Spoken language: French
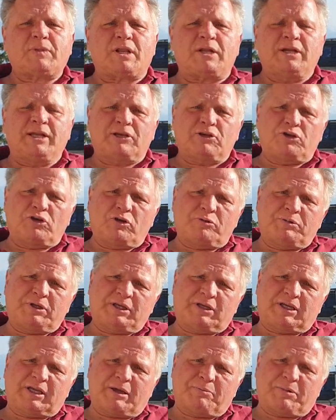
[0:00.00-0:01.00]

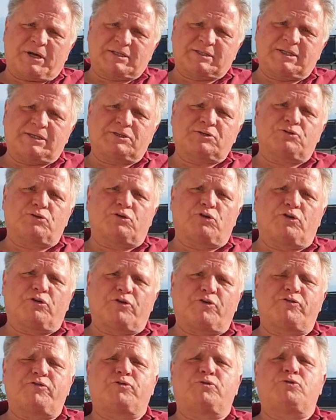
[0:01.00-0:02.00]
L'économie qui est basée sur le
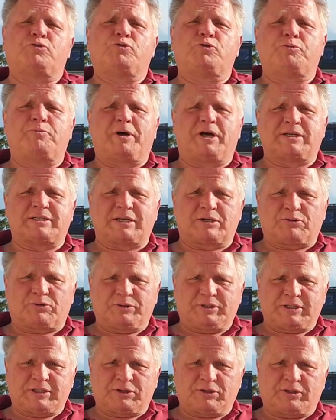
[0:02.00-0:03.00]
revenu de base
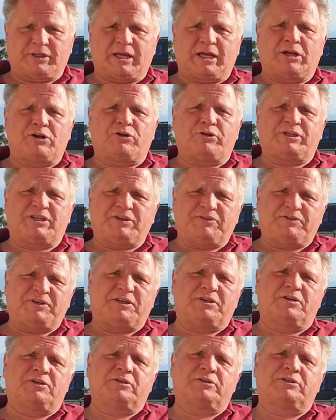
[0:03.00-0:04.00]
inconditionnel, le
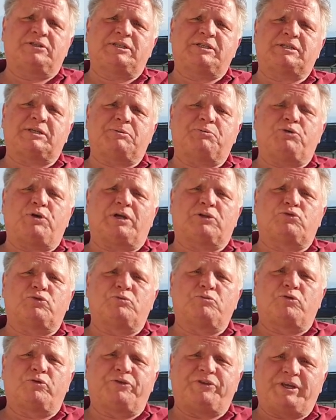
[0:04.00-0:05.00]
dividende distribué à tout
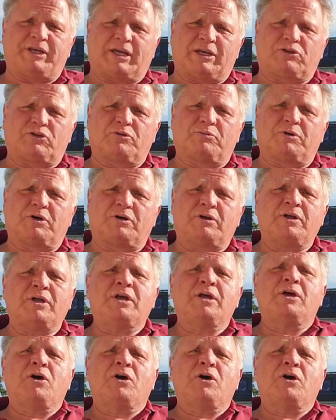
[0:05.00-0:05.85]
le monde directement.